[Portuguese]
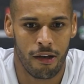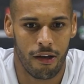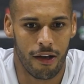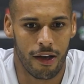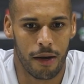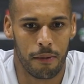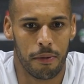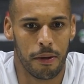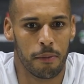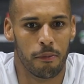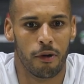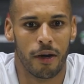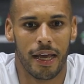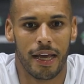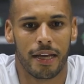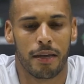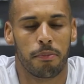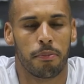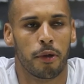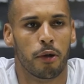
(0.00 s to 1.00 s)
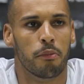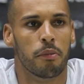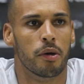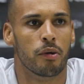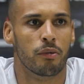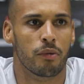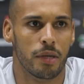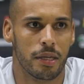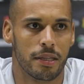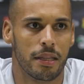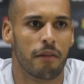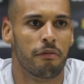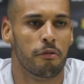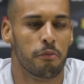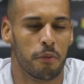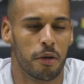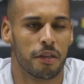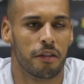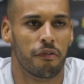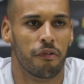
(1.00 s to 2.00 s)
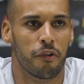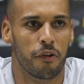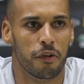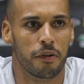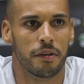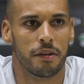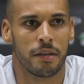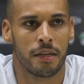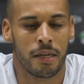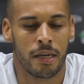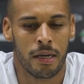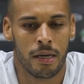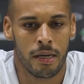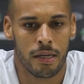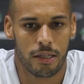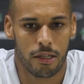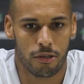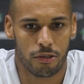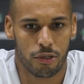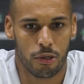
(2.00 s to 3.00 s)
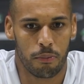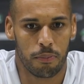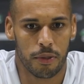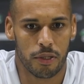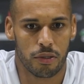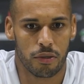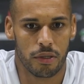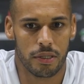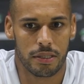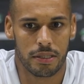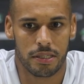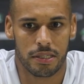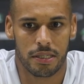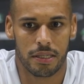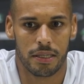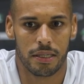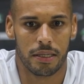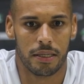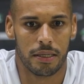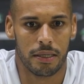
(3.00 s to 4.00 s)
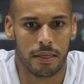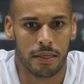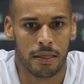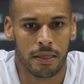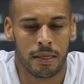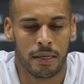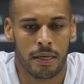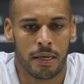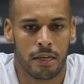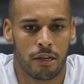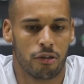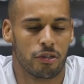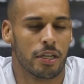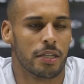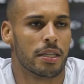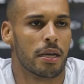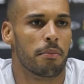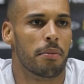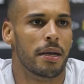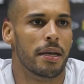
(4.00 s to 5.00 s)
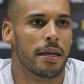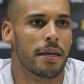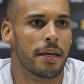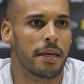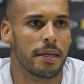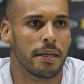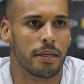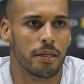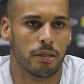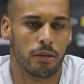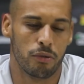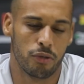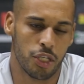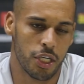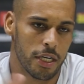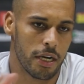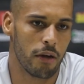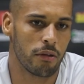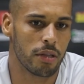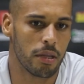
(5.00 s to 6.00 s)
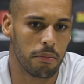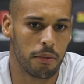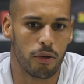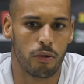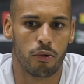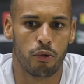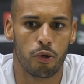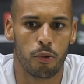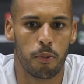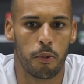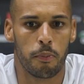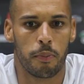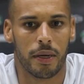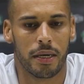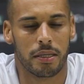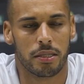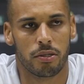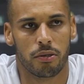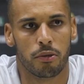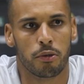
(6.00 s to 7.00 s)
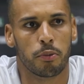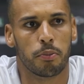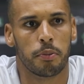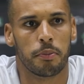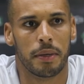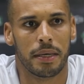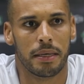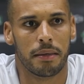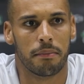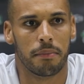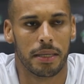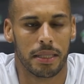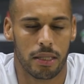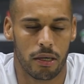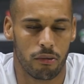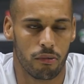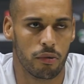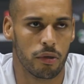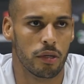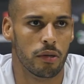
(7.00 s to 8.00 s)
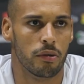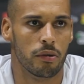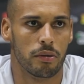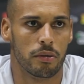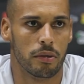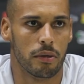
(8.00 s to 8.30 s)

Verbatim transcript: Eu era bem moleque, pelo Bangu ele estava no Botafogo. Então são pessoas que, que eu já trabalhei e no geral também o grupo parece ser um grupo bem, bem tranquilo.